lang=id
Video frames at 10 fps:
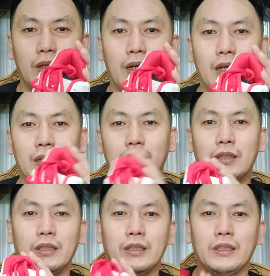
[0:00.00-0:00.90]
ya
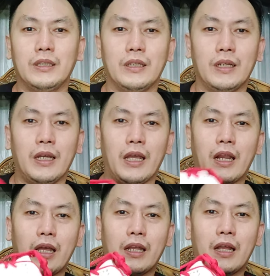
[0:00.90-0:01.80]
ini
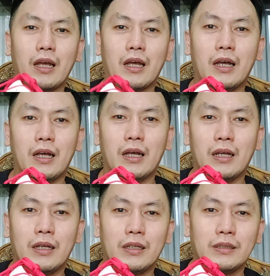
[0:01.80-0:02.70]
era-era
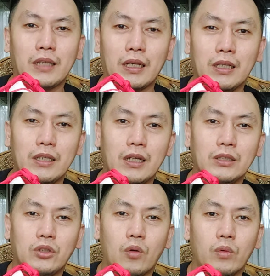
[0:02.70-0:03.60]
serinya
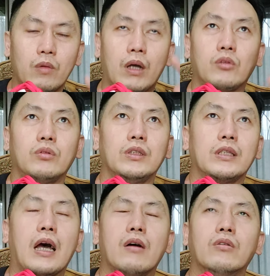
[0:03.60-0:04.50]
Lee Chong Wei waktu di
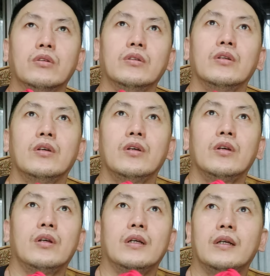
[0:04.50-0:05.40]
tahun
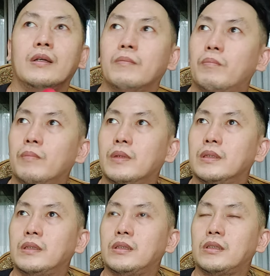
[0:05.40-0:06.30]

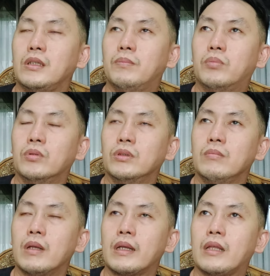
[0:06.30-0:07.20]

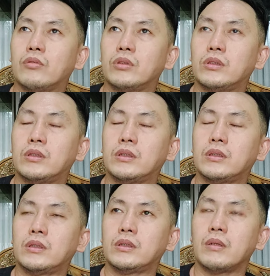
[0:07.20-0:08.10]

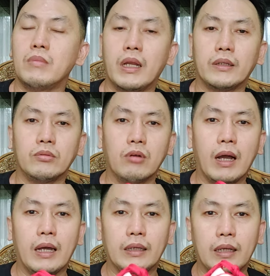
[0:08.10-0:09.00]

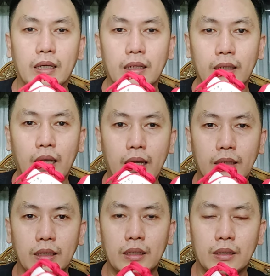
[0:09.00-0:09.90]
1992-an ya
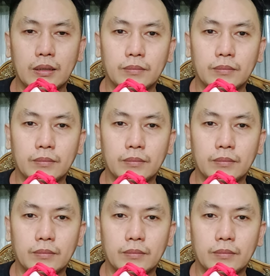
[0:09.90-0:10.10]
kayaknya